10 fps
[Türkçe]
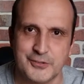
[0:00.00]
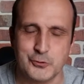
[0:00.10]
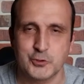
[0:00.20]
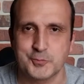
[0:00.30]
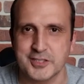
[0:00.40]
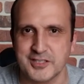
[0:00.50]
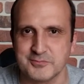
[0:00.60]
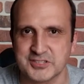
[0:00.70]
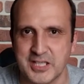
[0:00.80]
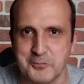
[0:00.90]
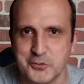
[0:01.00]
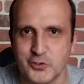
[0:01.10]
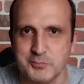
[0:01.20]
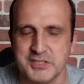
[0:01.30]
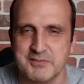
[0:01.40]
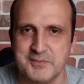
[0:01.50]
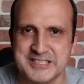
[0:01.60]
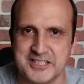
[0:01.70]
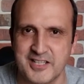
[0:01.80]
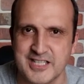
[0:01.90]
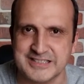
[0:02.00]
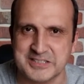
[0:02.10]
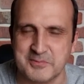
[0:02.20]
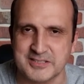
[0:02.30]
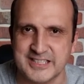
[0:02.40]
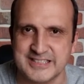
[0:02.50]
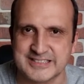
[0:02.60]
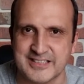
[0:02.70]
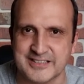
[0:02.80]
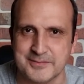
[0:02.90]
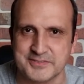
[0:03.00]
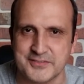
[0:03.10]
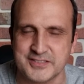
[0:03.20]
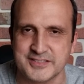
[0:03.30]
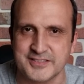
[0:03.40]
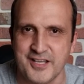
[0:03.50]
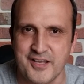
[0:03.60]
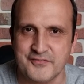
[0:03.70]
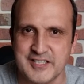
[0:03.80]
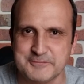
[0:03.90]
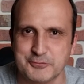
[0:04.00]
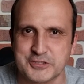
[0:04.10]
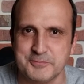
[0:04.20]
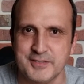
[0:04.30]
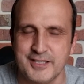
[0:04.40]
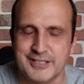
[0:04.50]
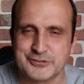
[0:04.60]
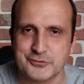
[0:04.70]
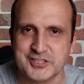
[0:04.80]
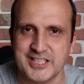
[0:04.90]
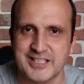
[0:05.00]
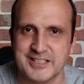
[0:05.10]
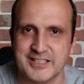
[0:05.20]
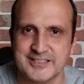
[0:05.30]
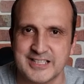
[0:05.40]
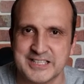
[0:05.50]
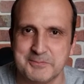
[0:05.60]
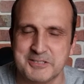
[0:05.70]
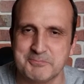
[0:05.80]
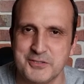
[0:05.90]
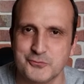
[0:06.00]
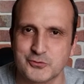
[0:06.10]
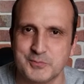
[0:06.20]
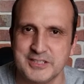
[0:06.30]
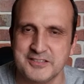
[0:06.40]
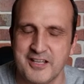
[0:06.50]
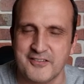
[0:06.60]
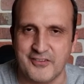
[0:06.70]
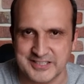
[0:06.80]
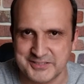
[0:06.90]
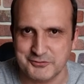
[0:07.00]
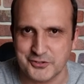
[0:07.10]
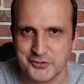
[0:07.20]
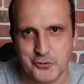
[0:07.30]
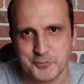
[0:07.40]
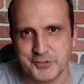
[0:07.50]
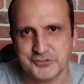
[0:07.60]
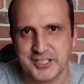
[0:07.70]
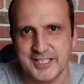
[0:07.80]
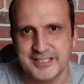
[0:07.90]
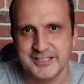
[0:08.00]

YouTube kanalımıza abone olmayı ve bizleri aynı zamanda Instagram, Twitter, Facebook gibi sosyal ağlarda takip etmeyi unutmayın. Farklı videoda görüşmek üzere.